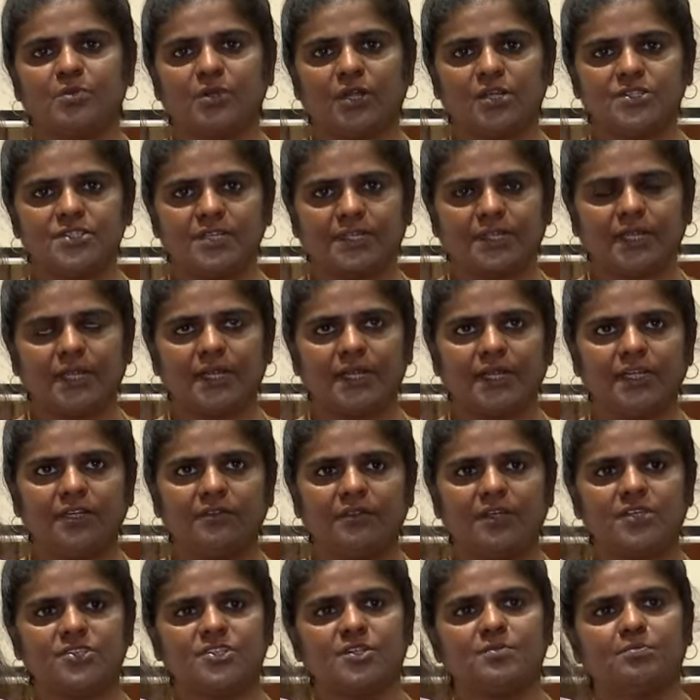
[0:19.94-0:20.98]
ப்ராஜெக்டாக ரெண்டு
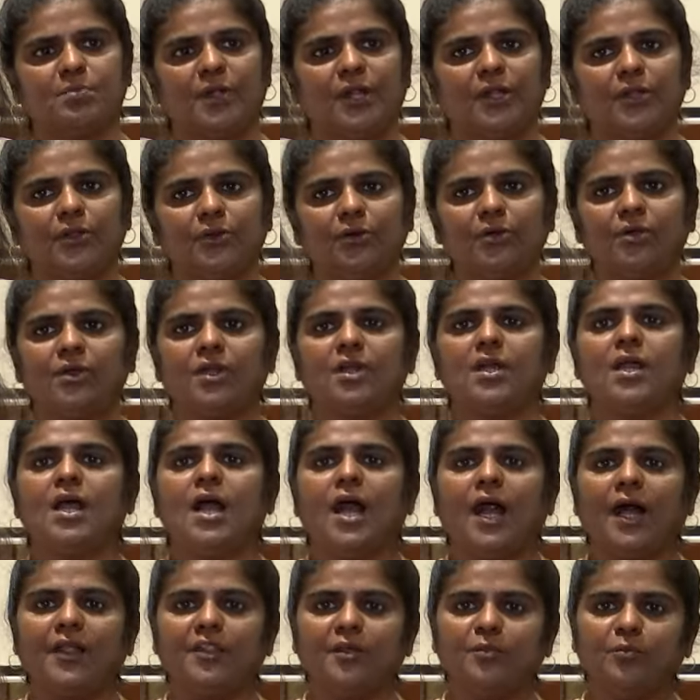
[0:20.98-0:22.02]
வருஷம் பண்ணோம்
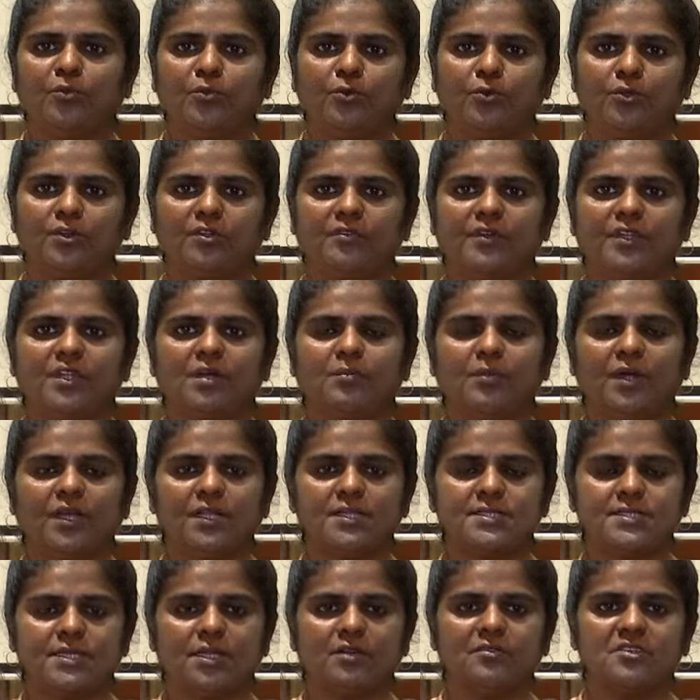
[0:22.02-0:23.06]
அதை மூணு விதமான
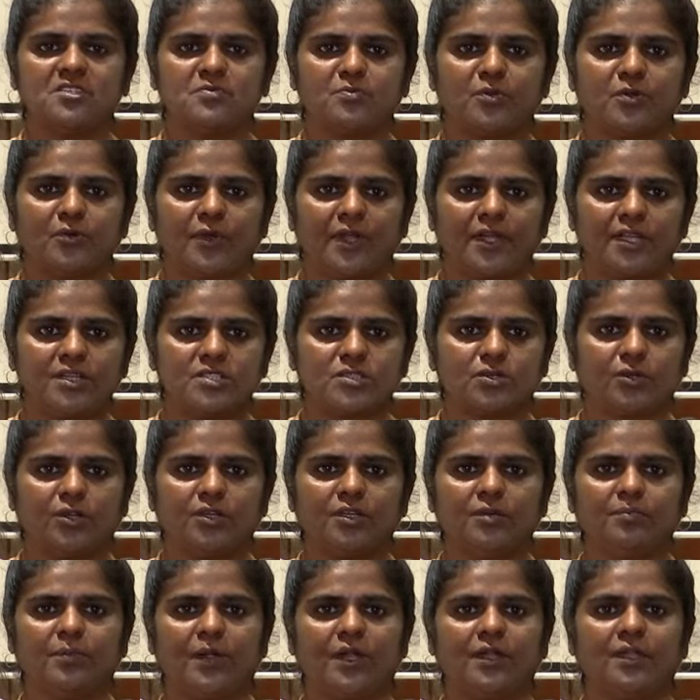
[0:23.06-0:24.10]
சர்வீஸ் ப்ரொவைடர்ஸ்
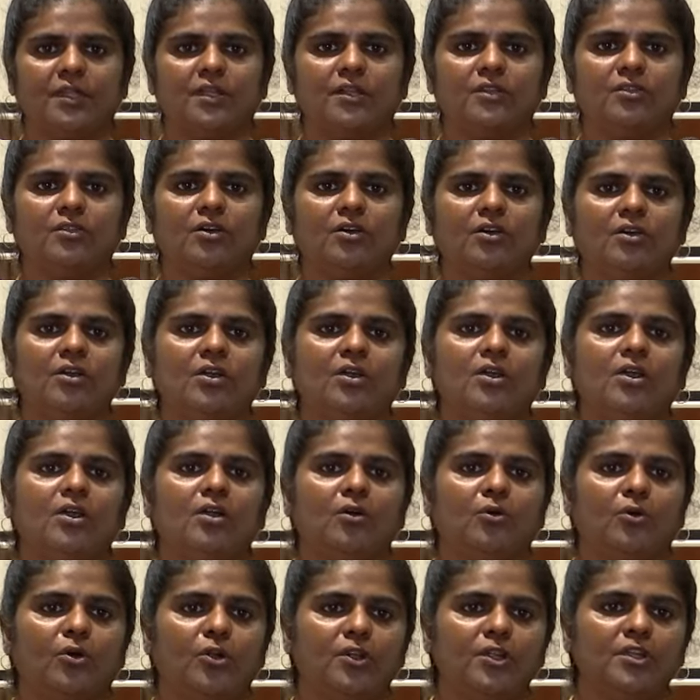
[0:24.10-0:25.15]
கொண்டு பண்ணியிருந்தோம்
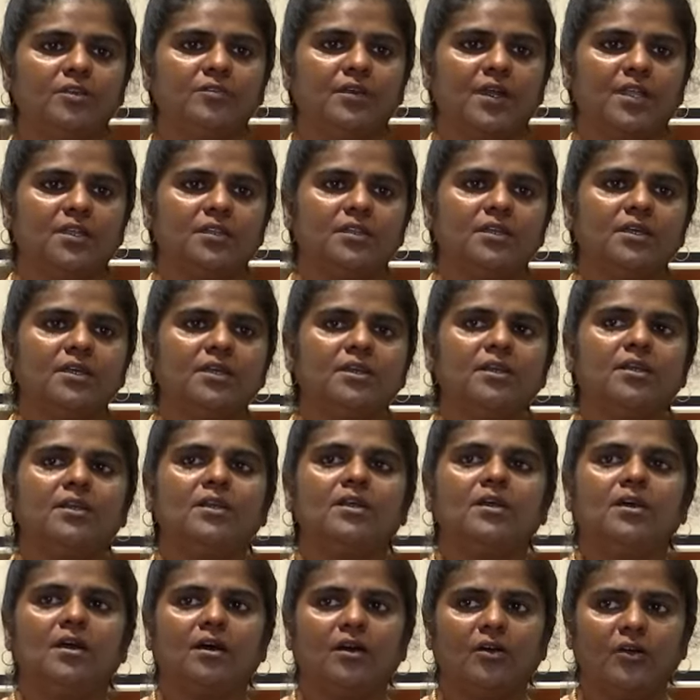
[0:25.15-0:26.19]
ஒன்று வந்து
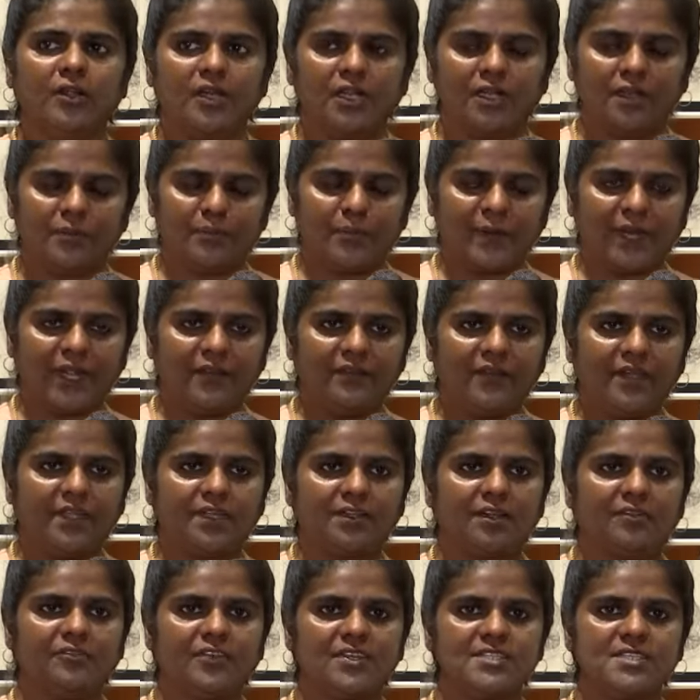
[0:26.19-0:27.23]
ஒரு
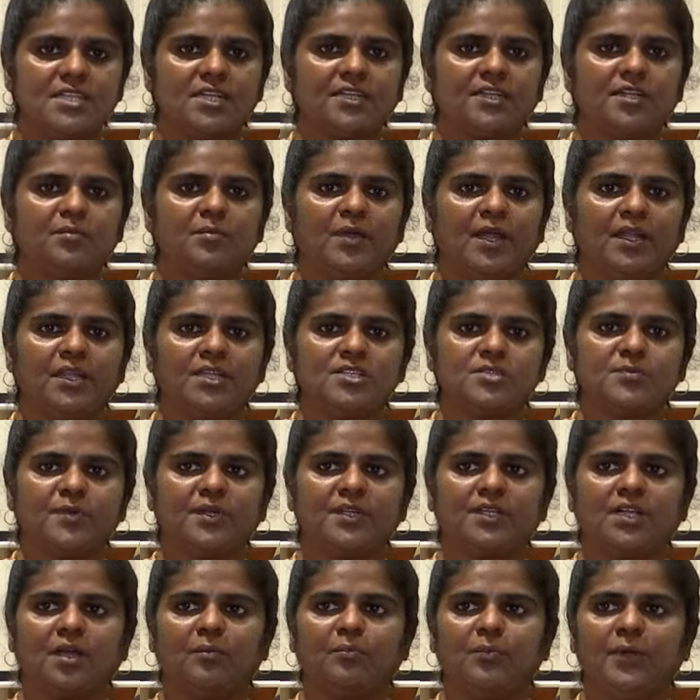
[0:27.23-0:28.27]
ப்ரைவேட் ஃபெசிலிட்டி
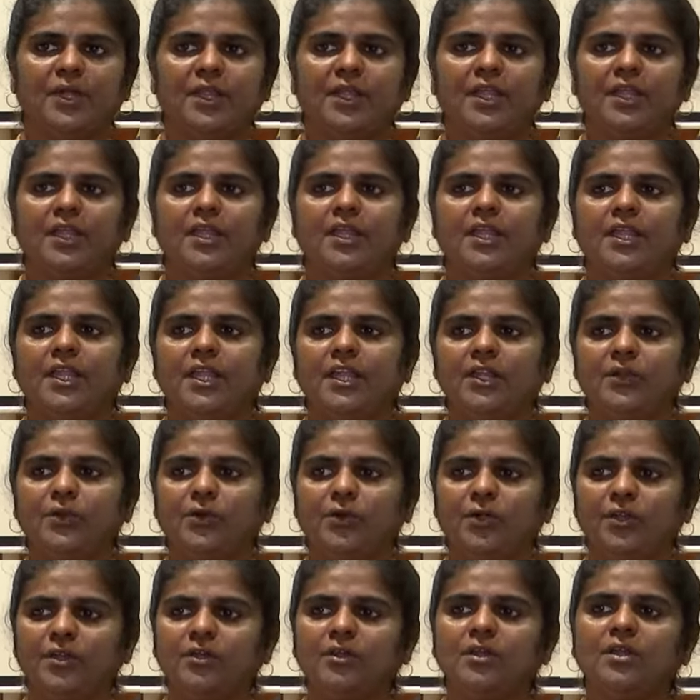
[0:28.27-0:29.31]
மேனேஜ்மெண்ட் கம்பெனி
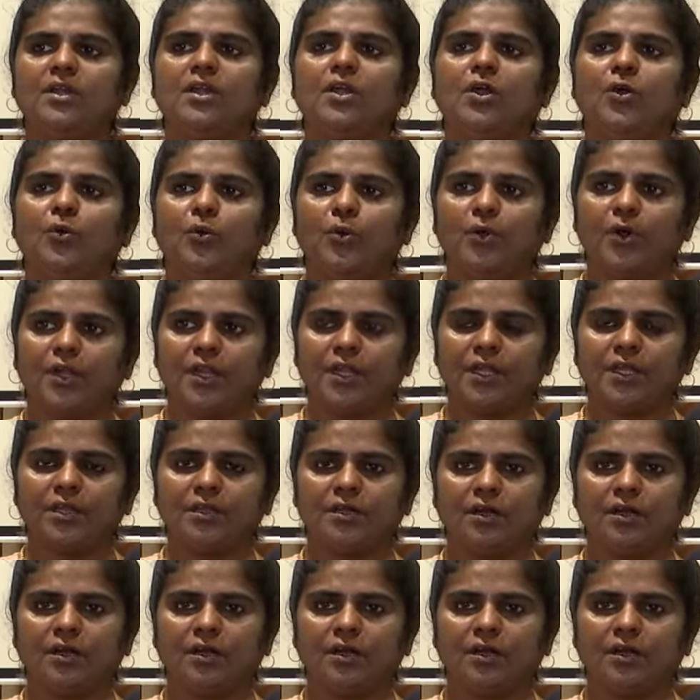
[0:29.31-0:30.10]
இன்னொன்று ஒரு